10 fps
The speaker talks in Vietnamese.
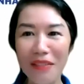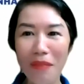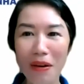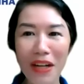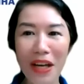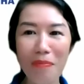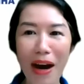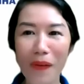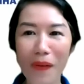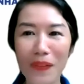căng bóng
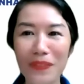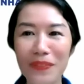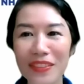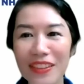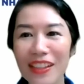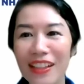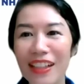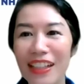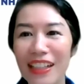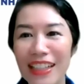đều màu
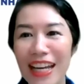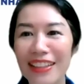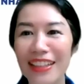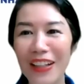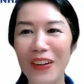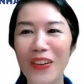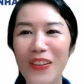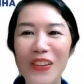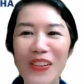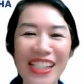da trắng là
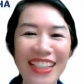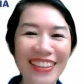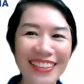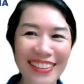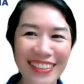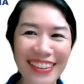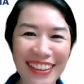ô tô xinh